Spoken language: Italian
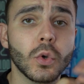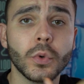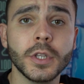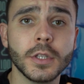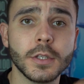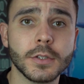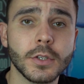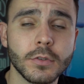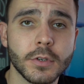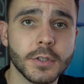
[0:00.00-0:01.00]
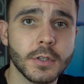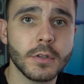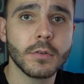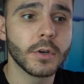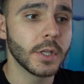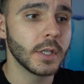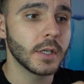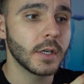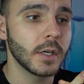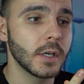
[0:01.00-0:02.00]
Quindi, signore e signori,
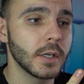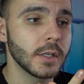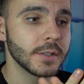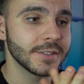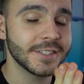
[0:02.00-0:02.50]
uh,